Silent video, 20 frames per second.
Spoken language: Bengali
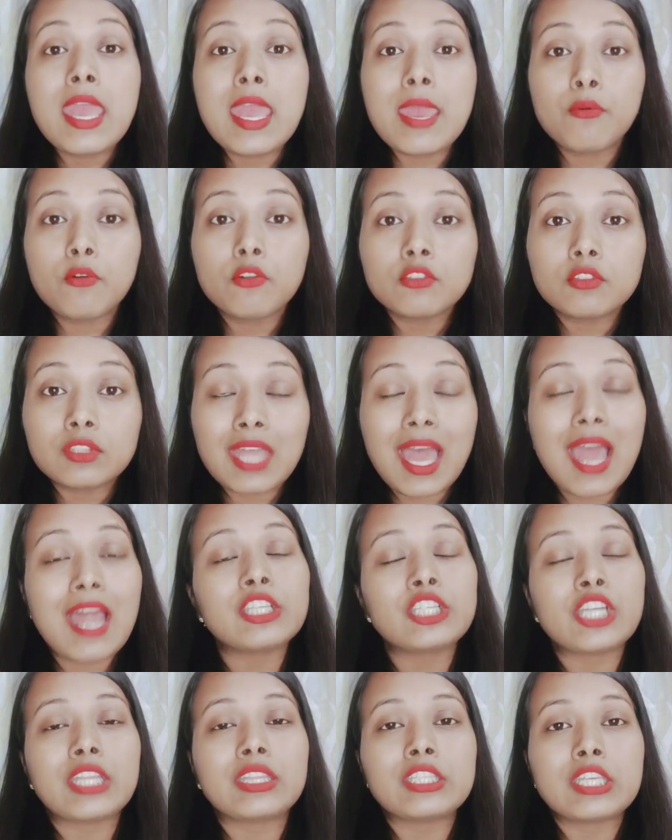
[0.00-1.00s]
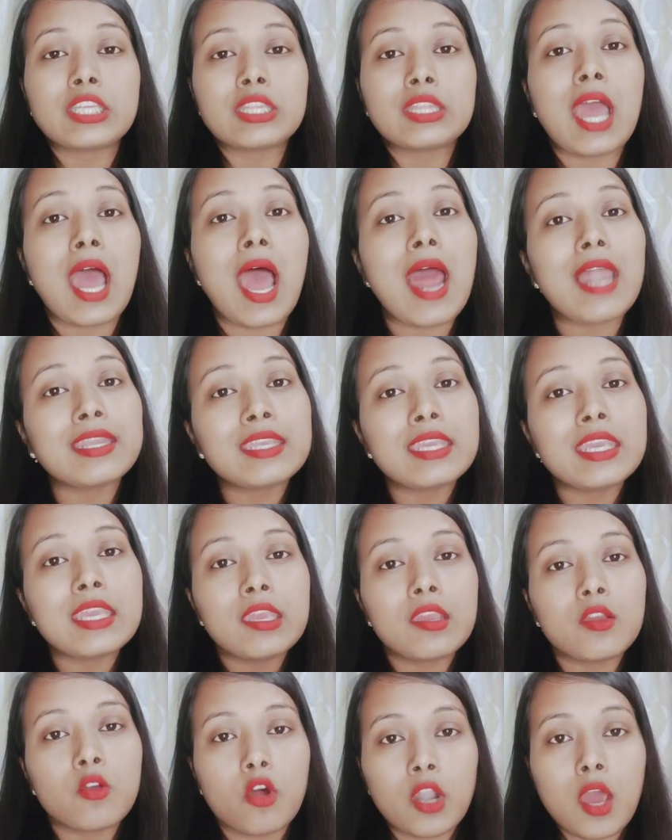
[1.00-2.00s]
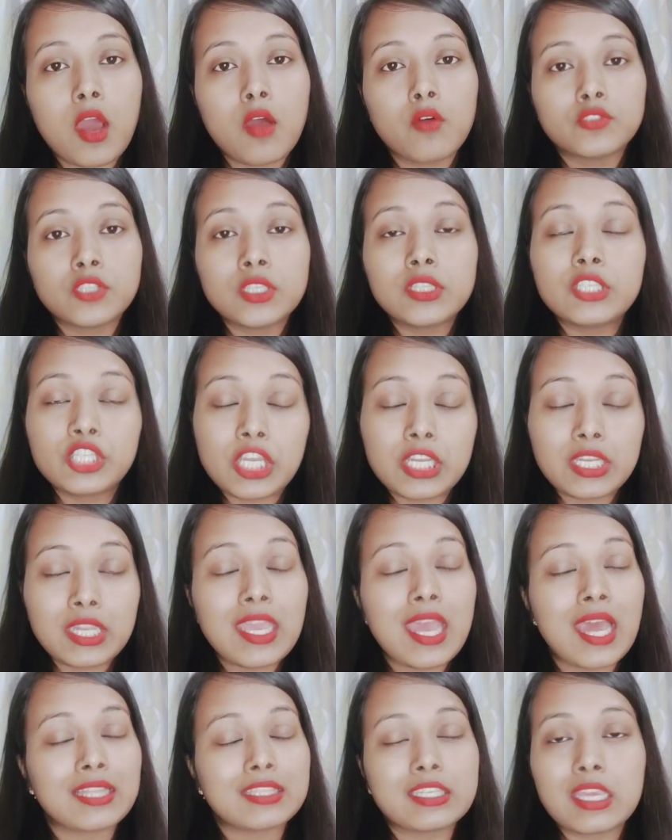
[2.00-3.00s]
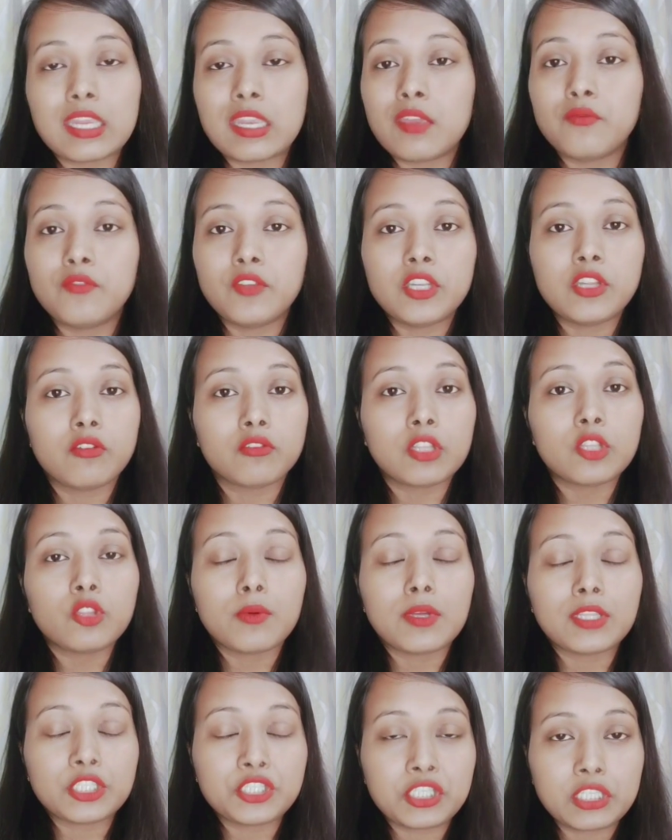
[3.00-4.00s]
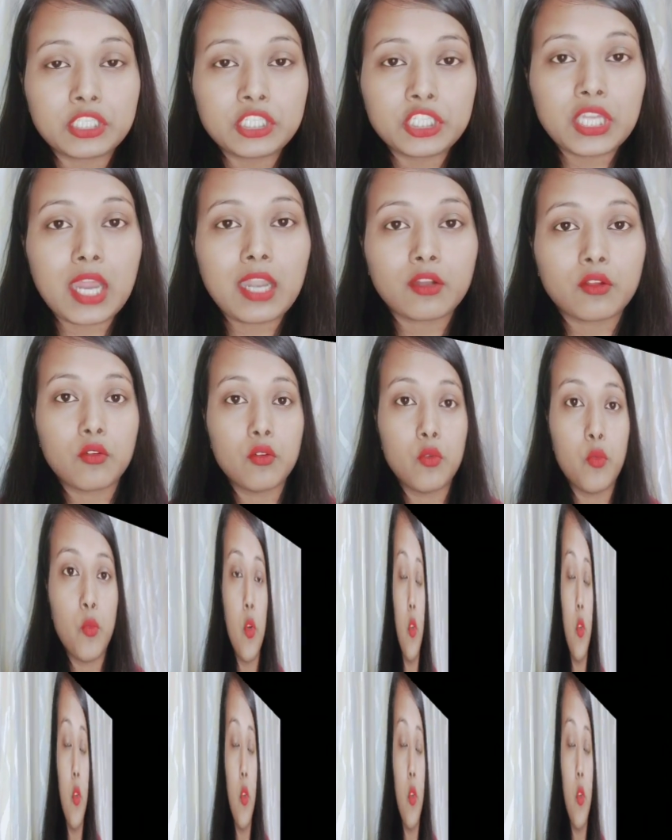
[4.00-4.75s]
এবং তার সাথে সাথে আর কি কি করা উচিত সেটাই আজকের এই ভিডিওতে তোমাদের সাথে শেয়ার করবো